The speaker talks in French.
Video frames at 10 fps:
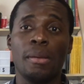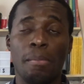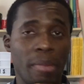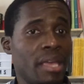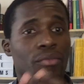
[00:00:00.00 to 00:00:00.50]

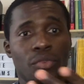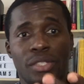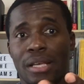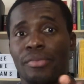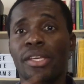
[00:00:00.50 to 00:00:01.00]
mais vous
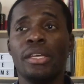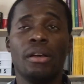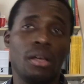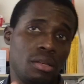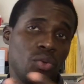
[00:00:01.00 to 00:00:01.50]
avez
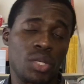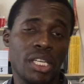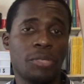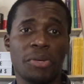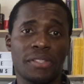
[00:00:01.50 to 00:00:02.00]
une
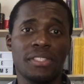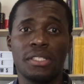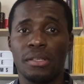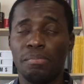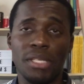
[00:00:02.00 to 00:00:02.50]

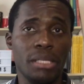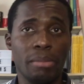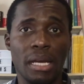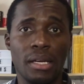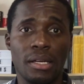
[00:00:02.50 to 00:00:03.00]
expertise minimale.